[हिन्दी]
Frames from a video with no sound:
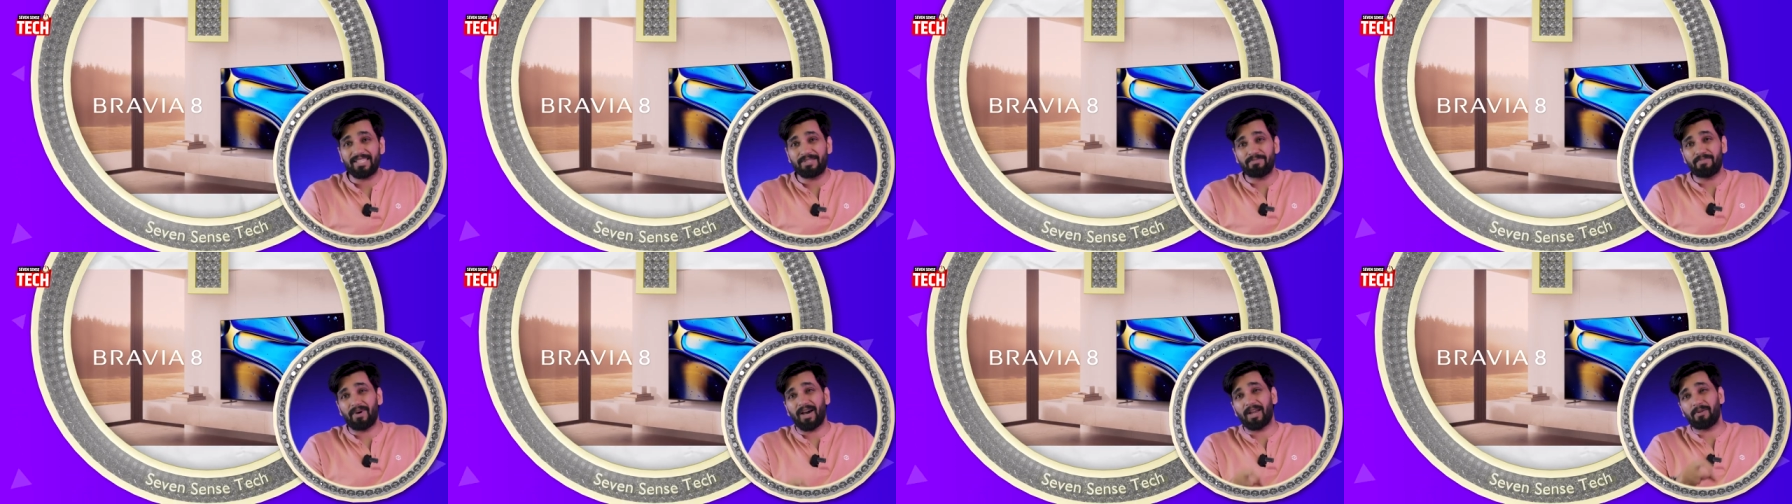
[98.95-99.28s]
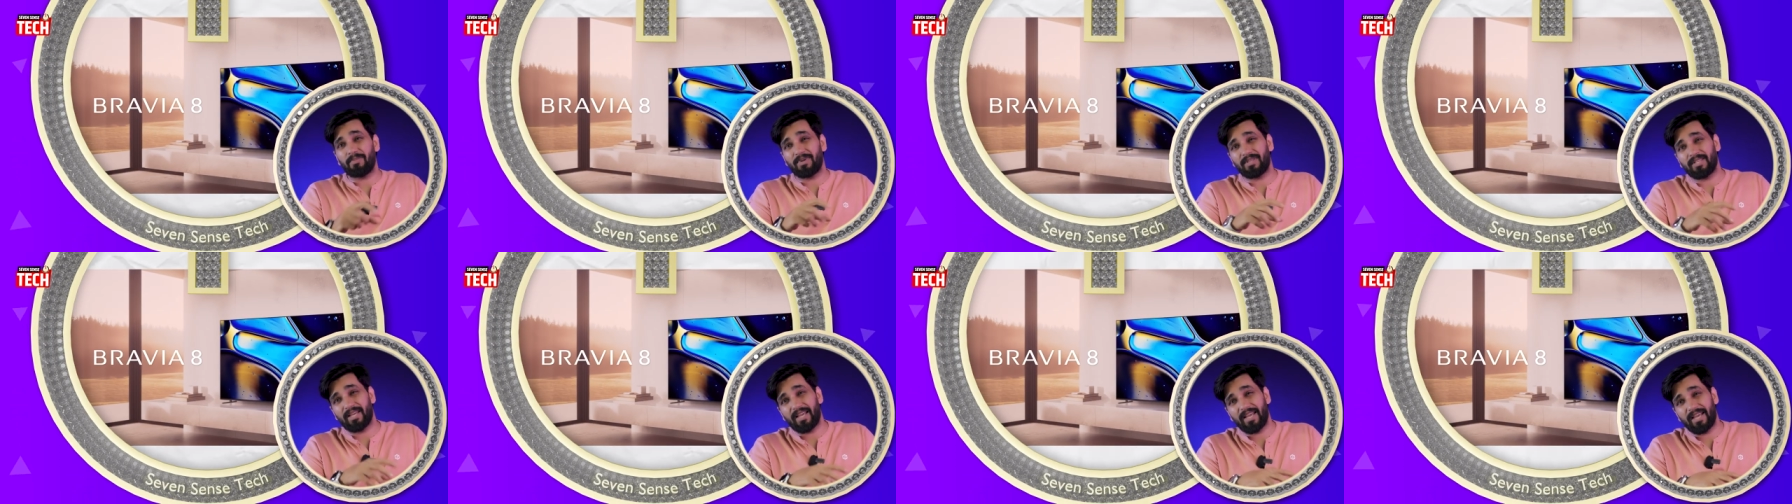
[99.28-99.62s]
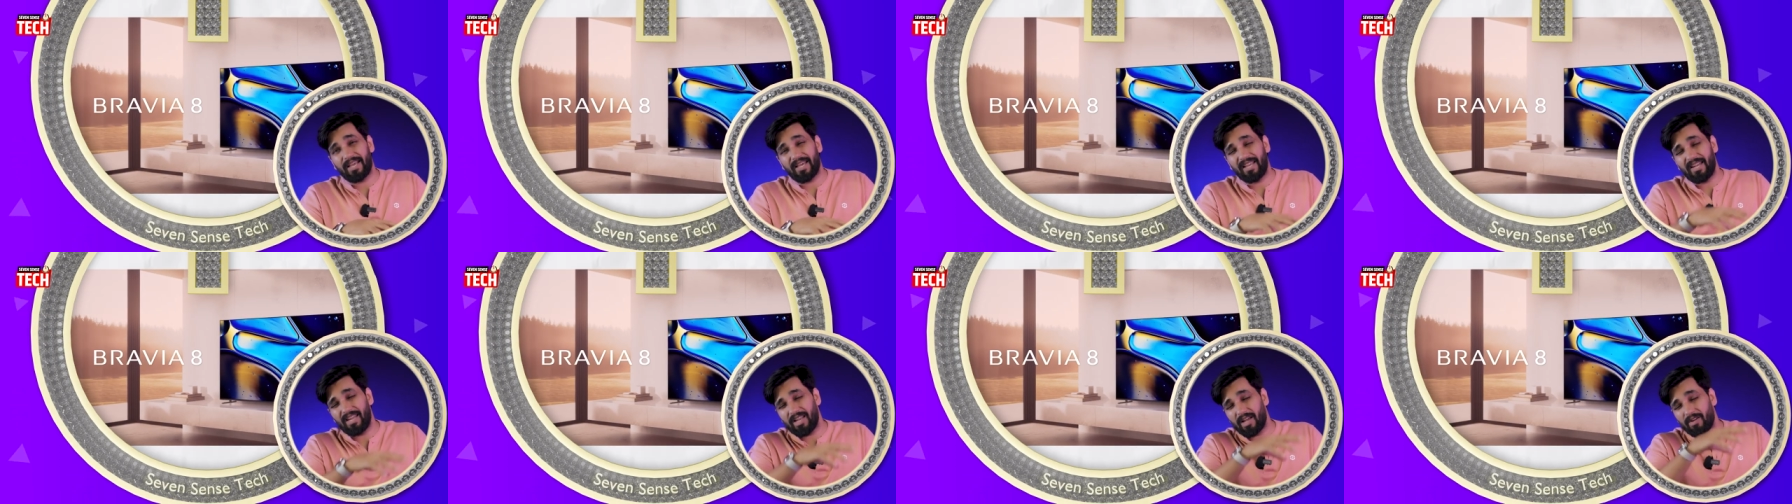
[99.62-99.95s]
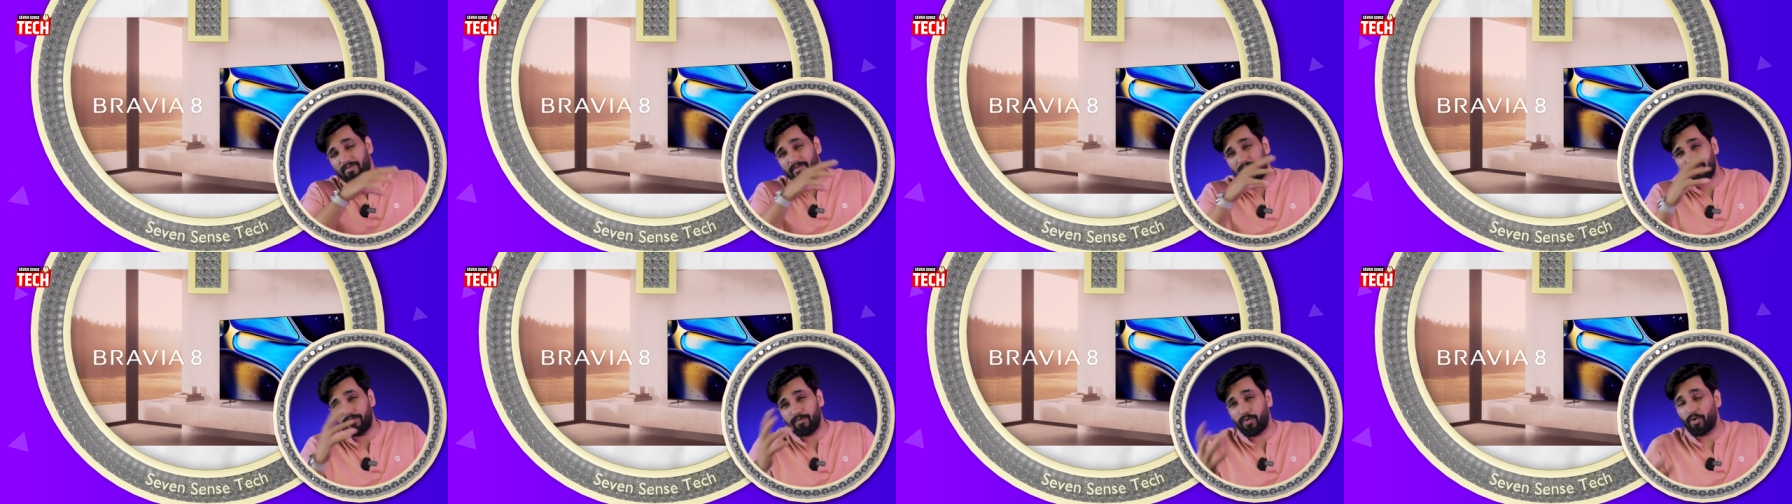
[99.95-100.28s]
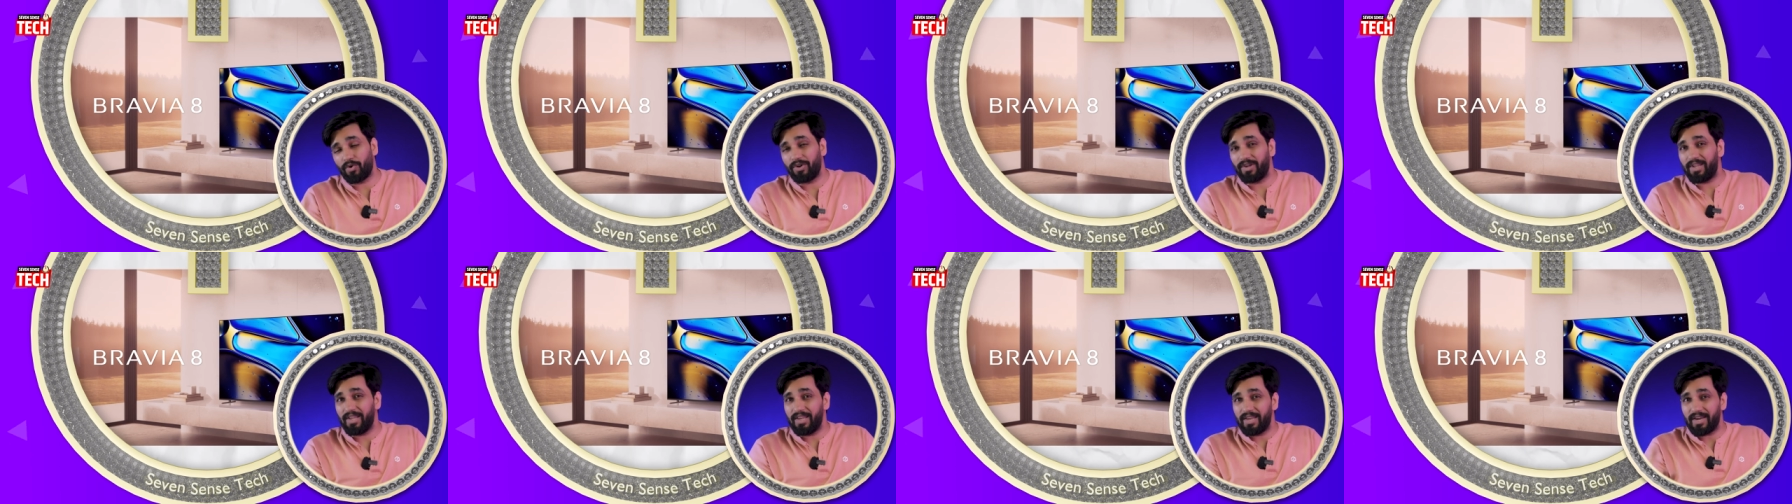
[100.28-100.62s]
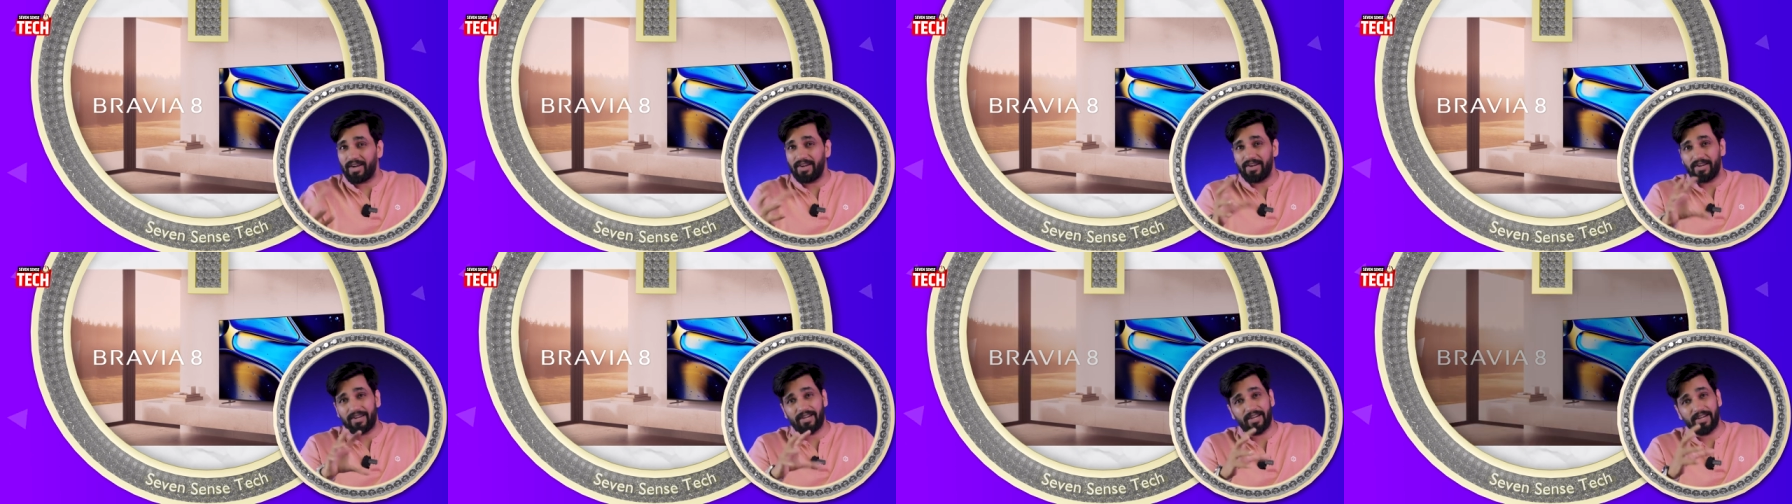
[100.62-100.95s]
इस बार बताया गया लगभग
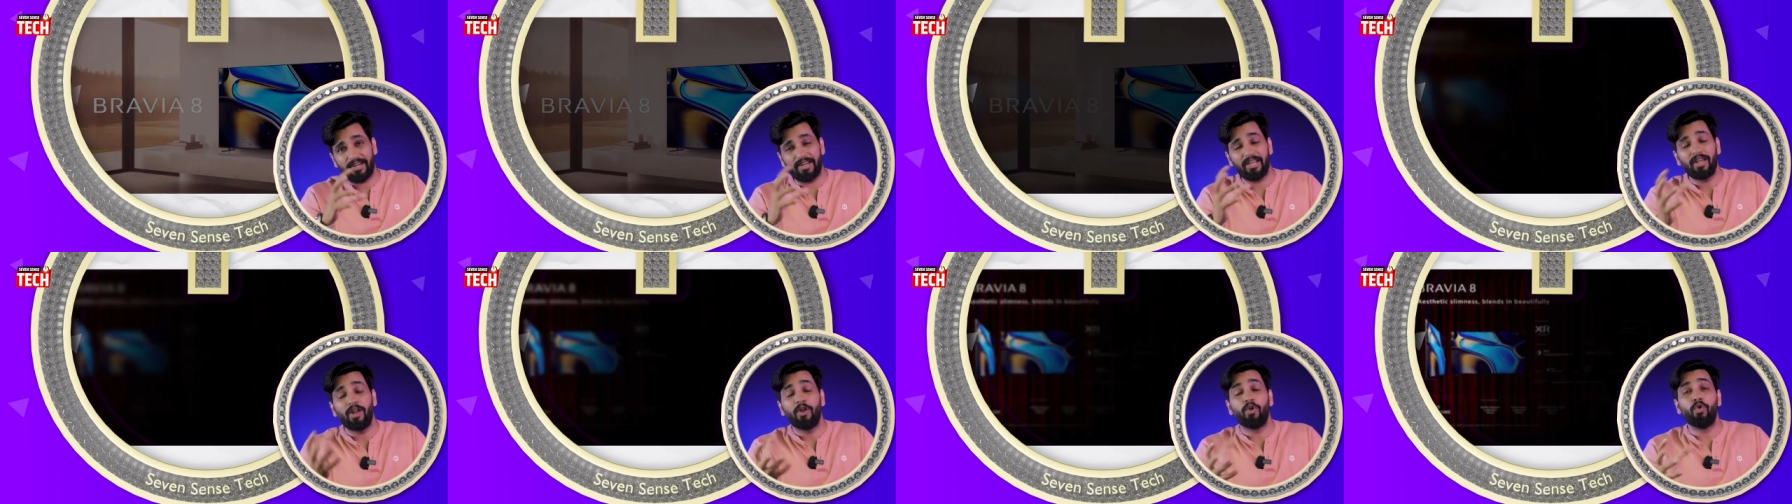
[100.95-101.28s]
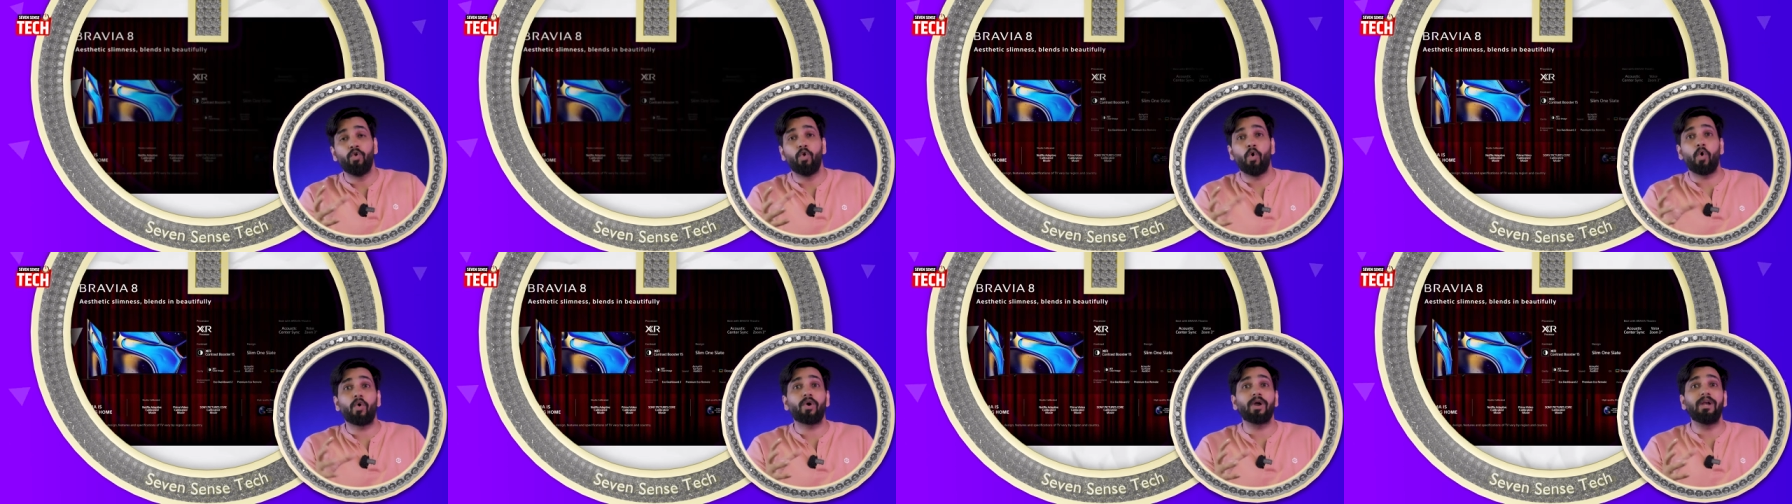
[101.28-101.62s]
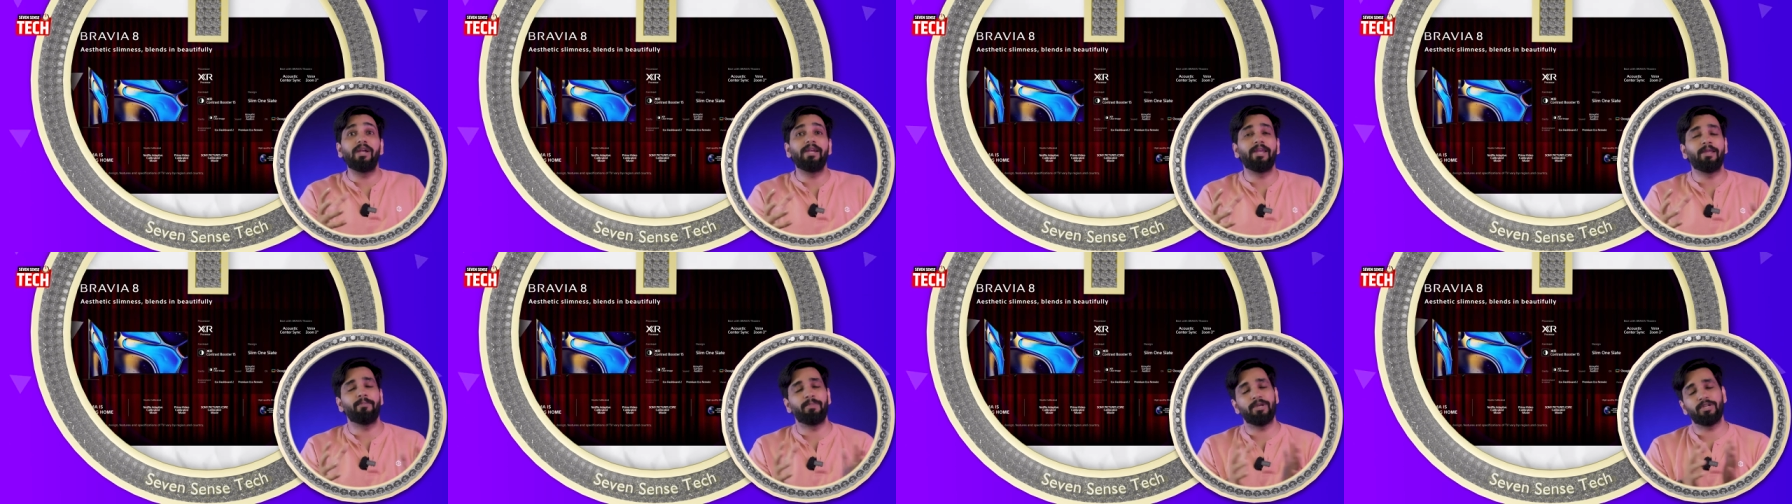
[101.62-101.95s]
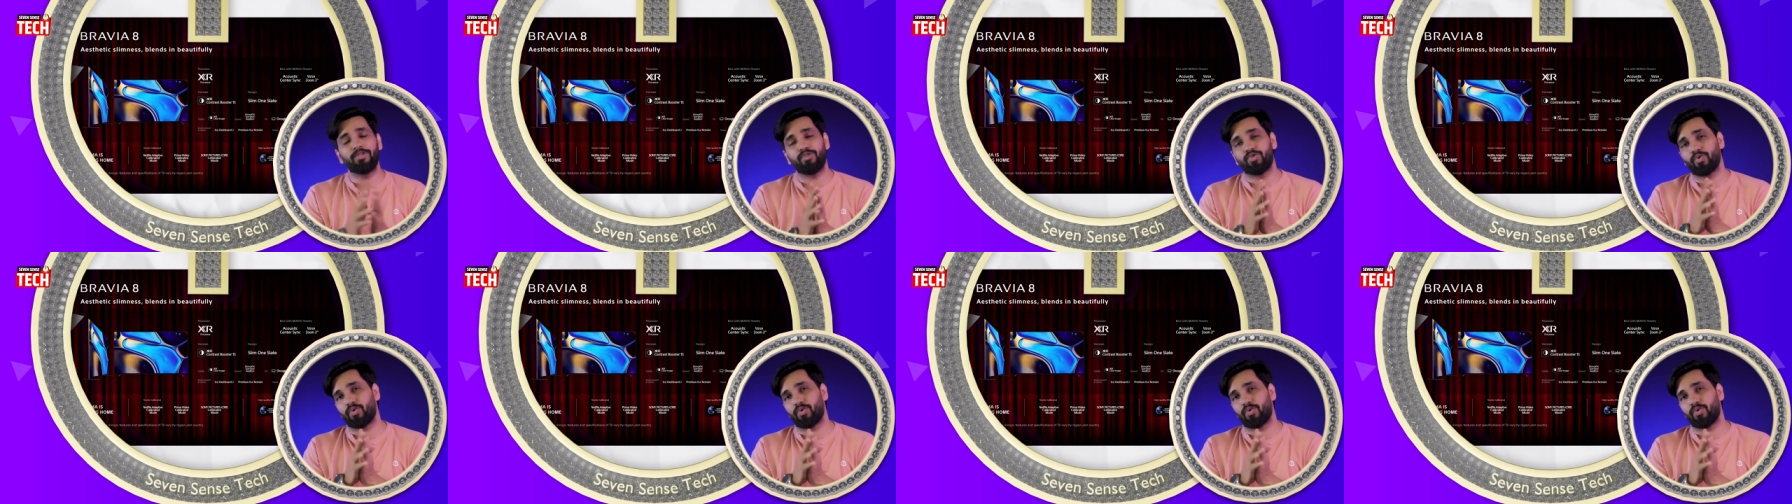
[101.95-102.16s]
1400 लोकल डिमिंग